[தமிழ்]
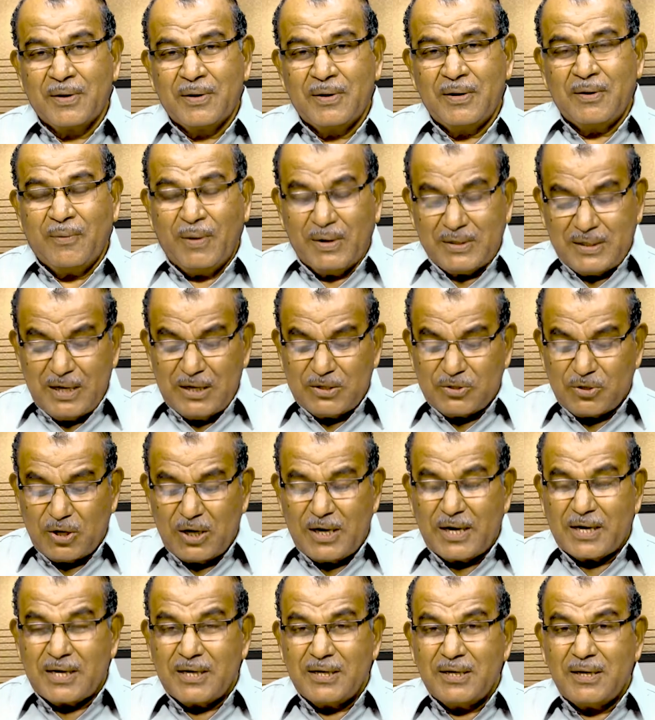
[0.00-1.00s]
இந்த வார்த்தையில்
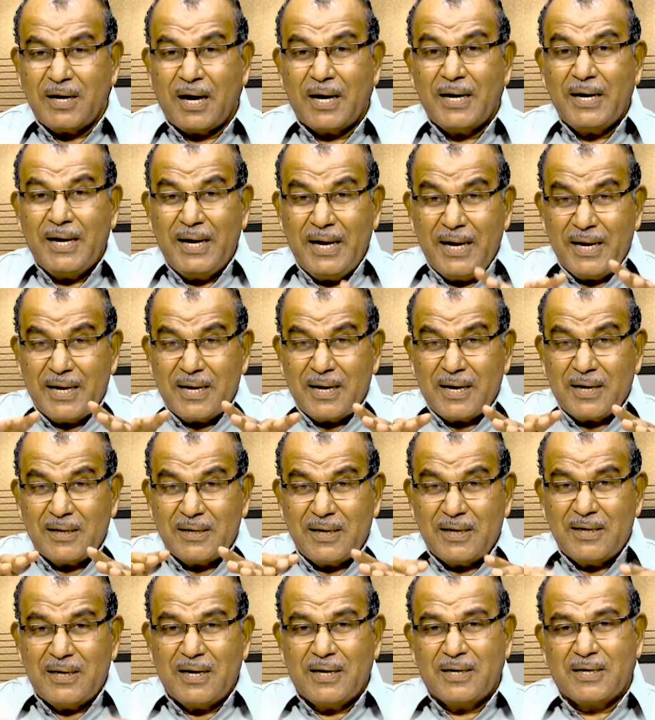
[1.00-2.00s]
சொல்லியிருக்கு அநேகர்
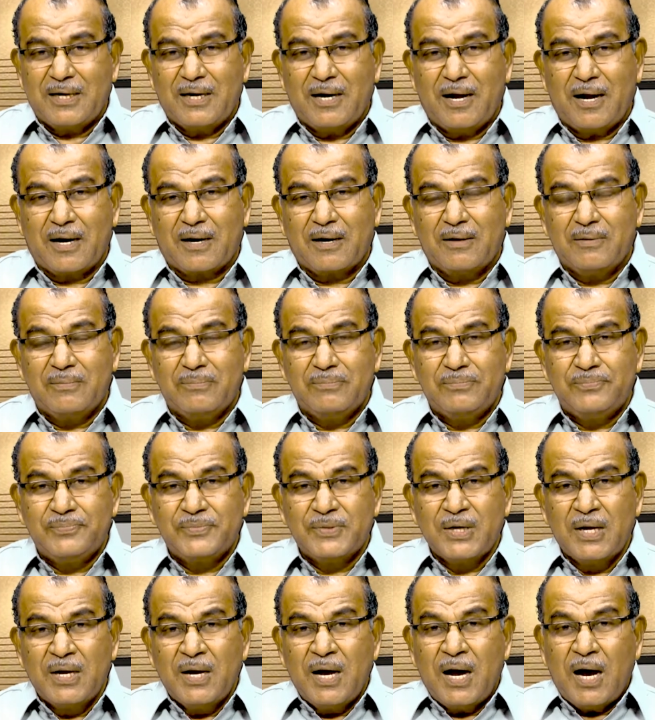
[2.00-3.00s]
அதை தட்டினார்கள்
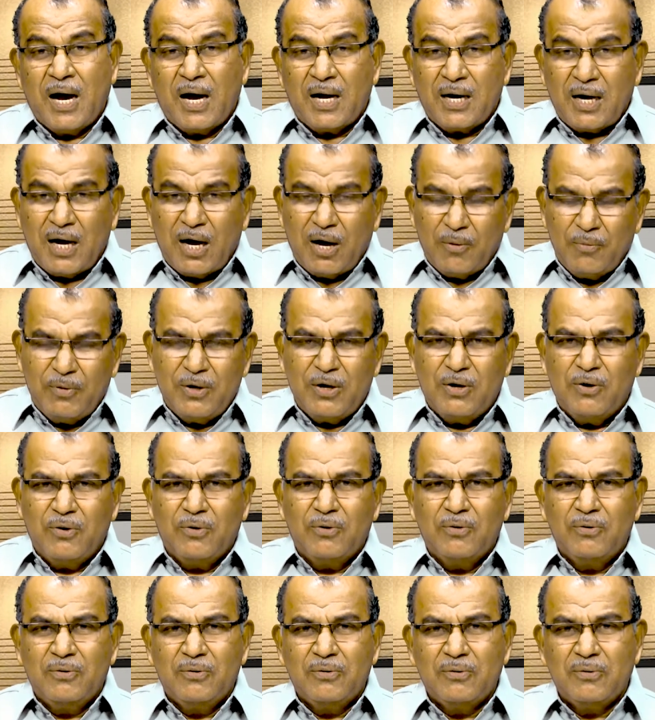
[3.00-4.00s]
ஆனால்
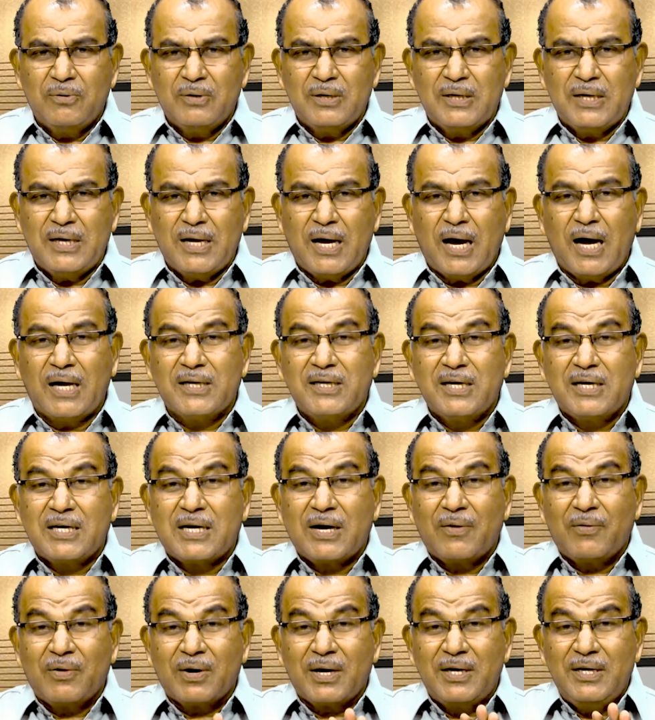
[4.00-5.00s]
அவனும்
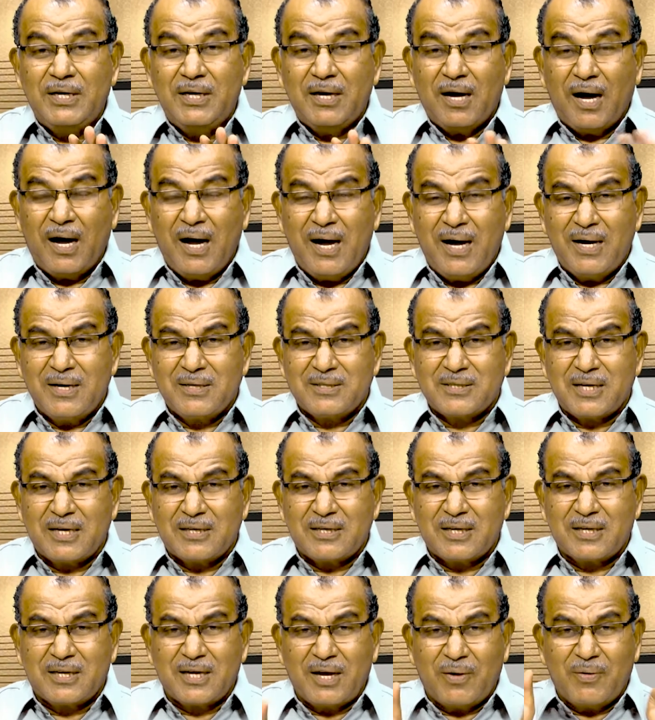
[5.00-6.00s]
அதட்டுறவங்க யார்
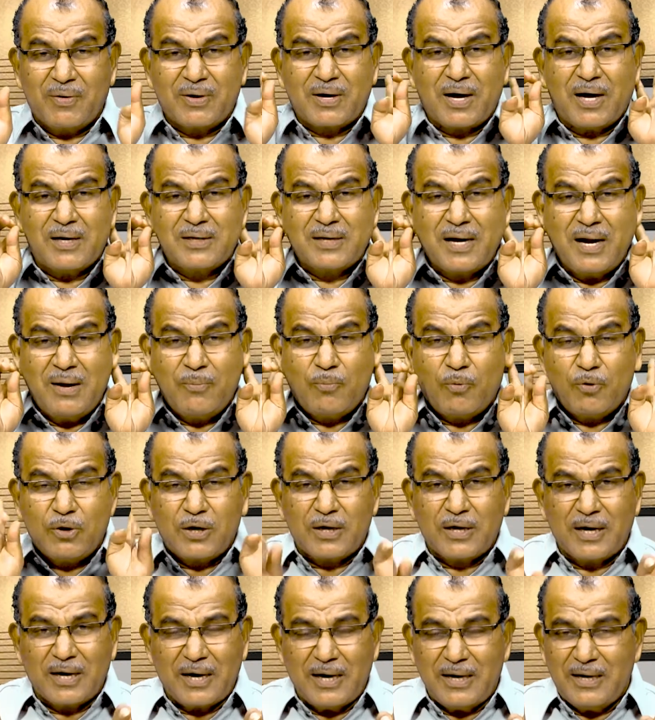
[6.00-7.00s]
சத்தத்தையும் அவன் காதலே
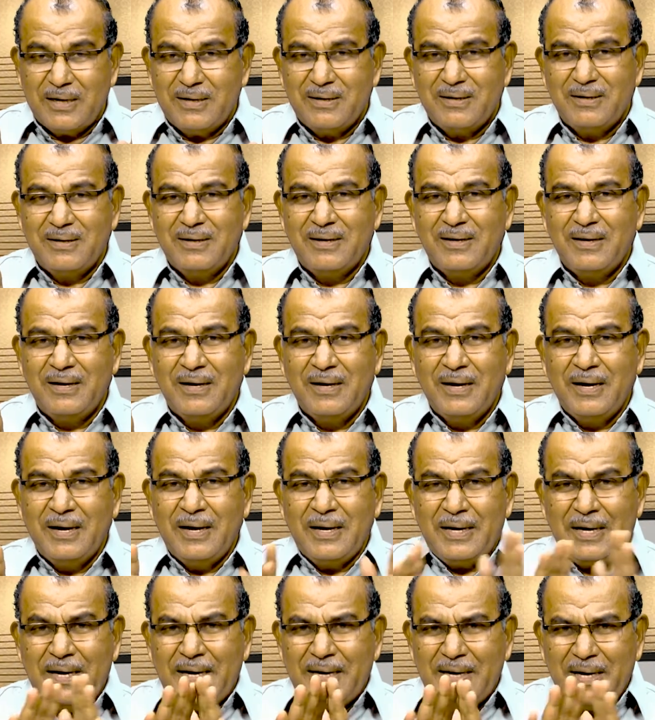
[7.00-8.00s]
போட்டுக்கிடலை
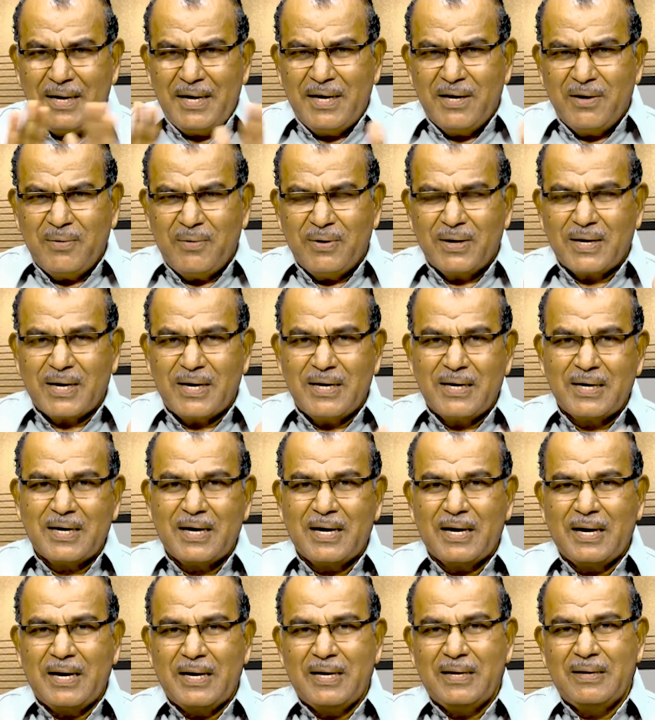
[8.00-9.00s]
எதையும் அவன்
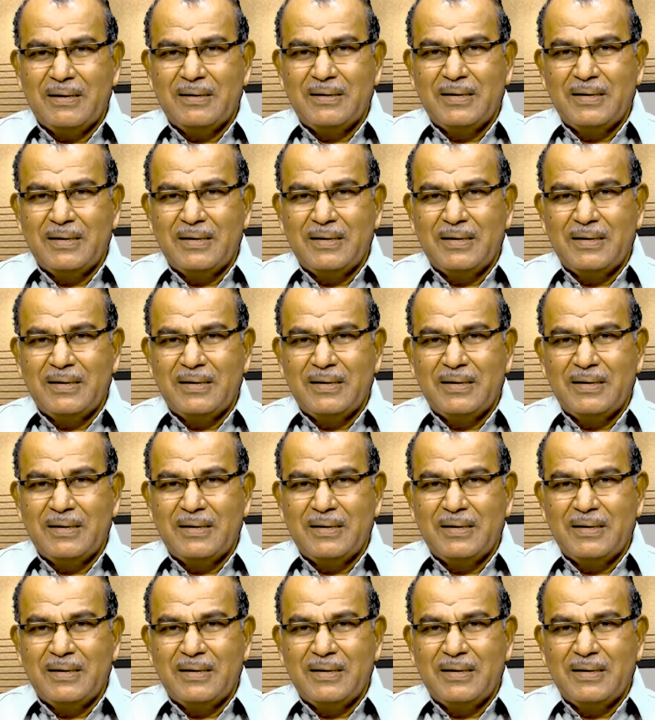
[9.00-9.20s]
கண்டுக்கிடலை